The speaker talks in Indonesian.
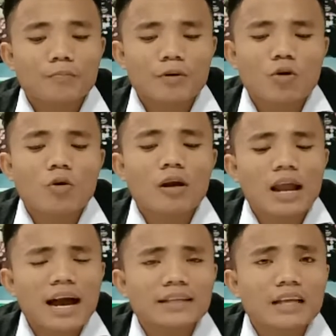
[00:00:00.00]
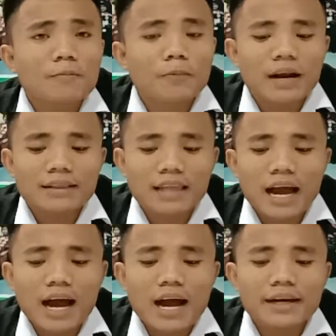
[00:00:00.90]
pengelolaan dan
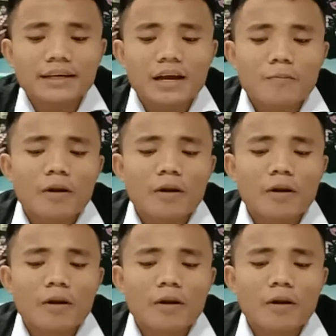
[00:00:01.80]
penataan